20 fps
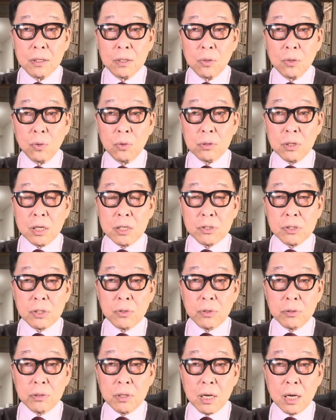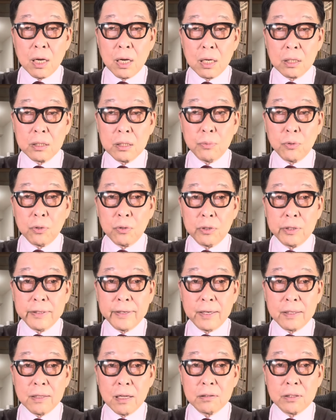同じような規模の被
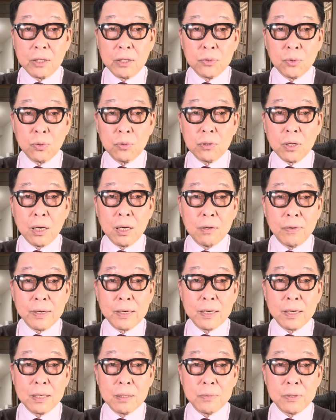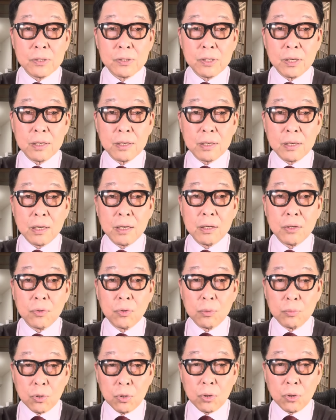害になるかどうかはわかりませんけれ
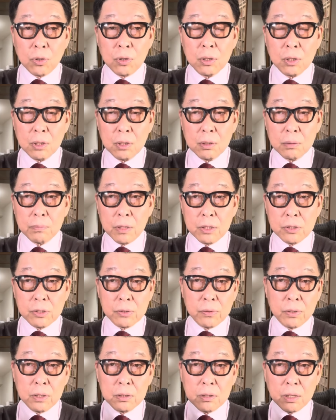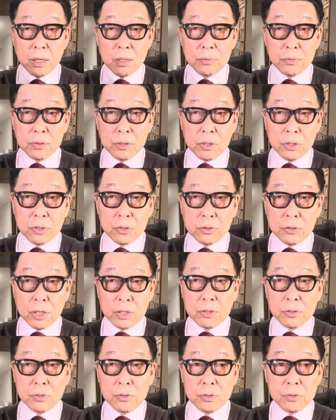ども、まあ、伊勢湾台風に匹
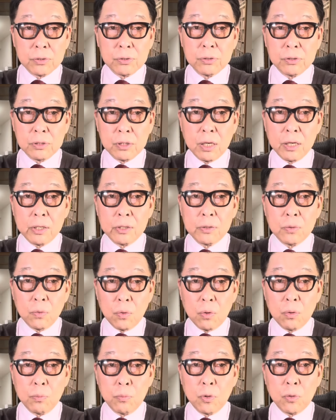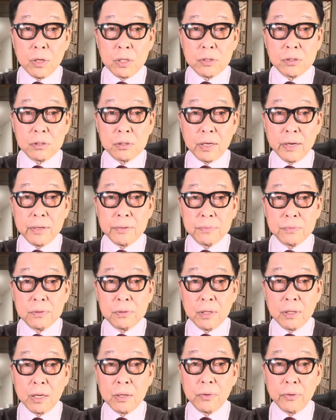敵するぐらいの猛烈台
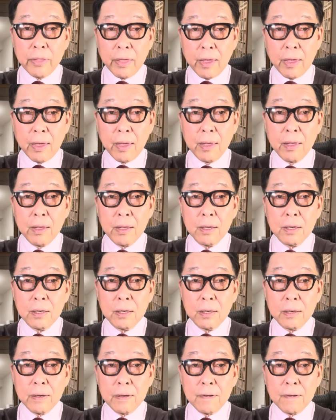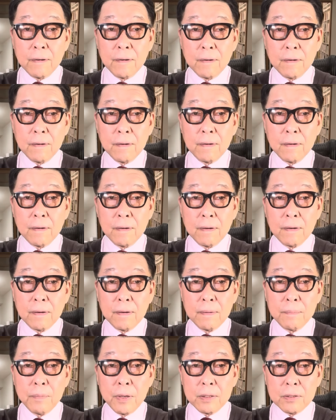風なので、
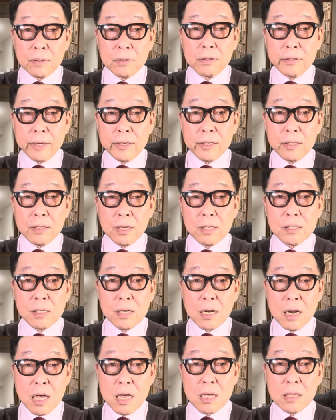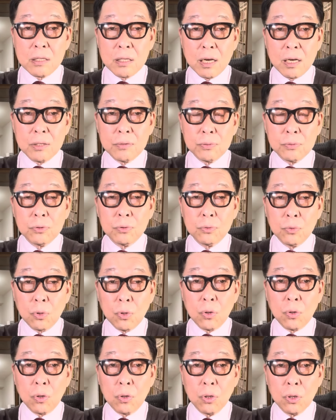えー、めったに出さない台風
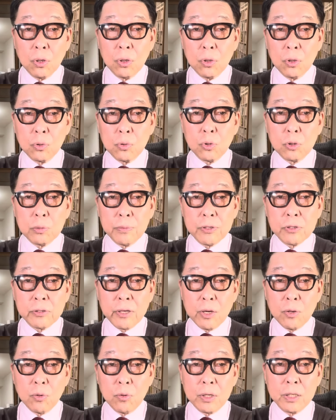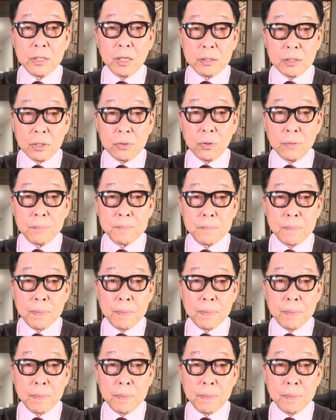の特別警報が出たと。